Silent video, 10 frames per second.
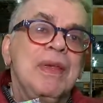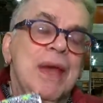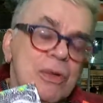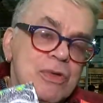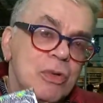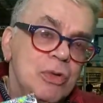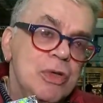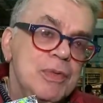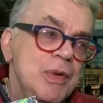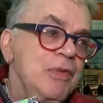que é um dos
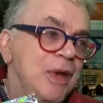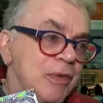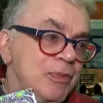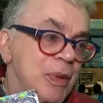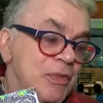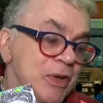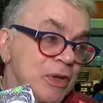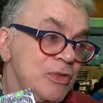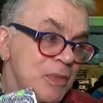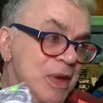autores preferi
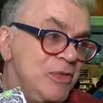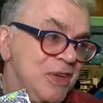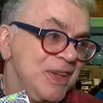preferidos da minha